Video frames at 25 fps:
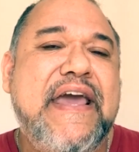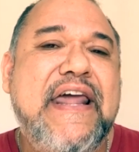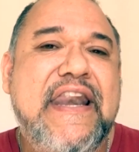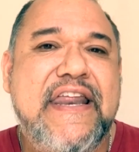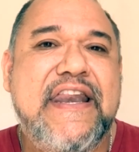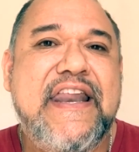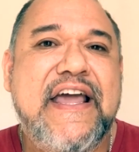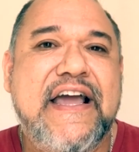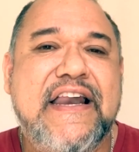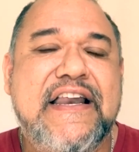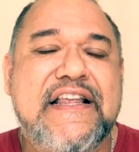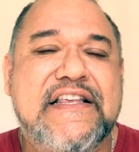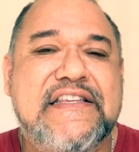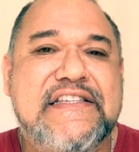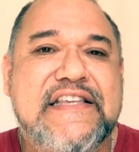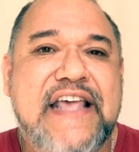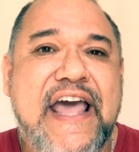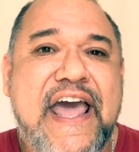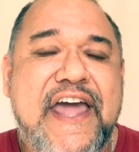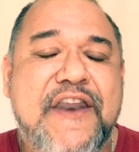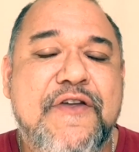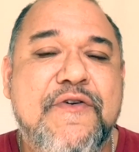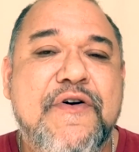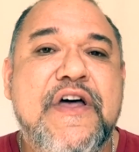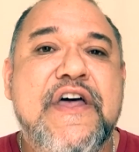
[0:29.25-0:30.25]
ali na
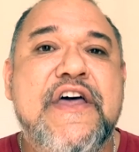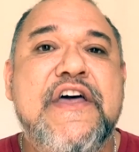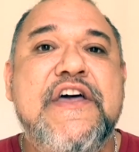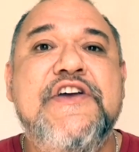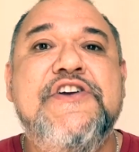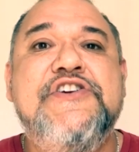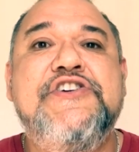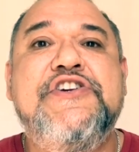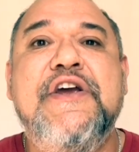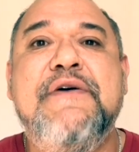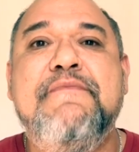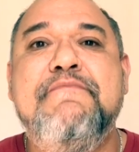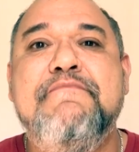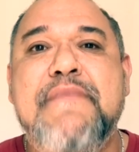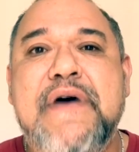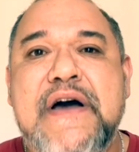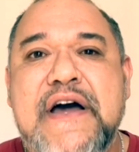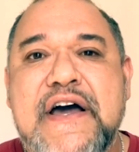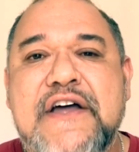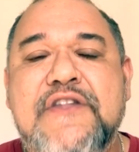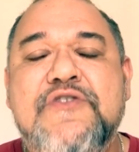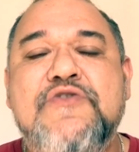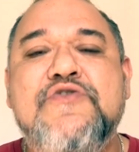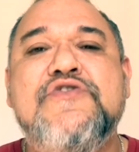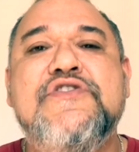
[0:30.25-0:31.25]
Glicério,
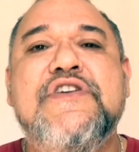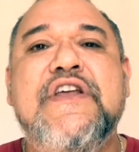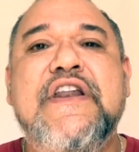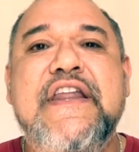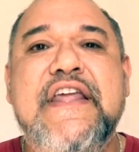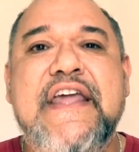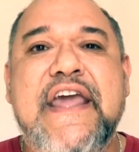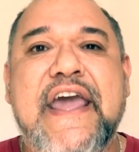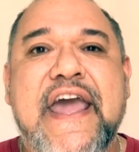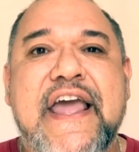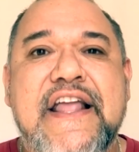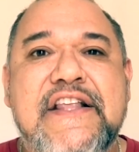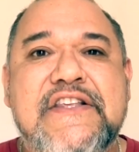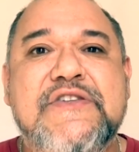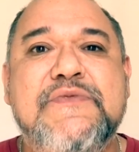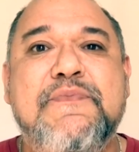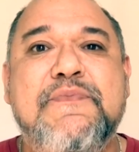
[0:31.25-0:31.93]
chamando os clientes